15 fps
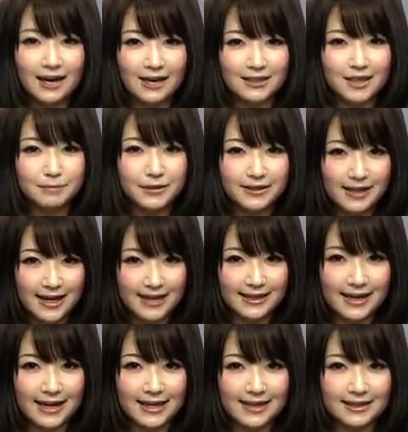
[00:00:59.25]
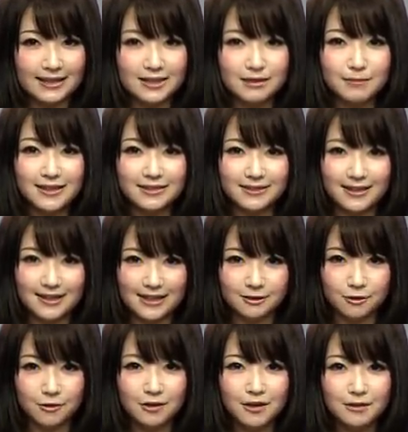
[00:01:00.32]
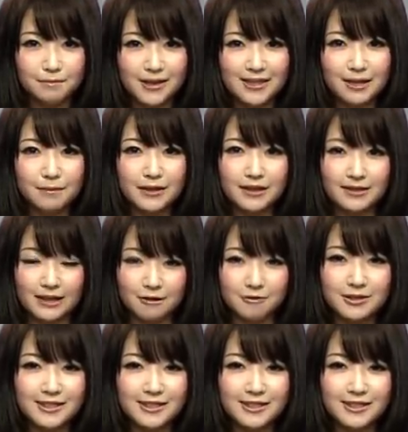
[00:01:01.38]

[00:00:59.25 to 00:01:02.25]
花火大会や夏祭りなどまだまだ楽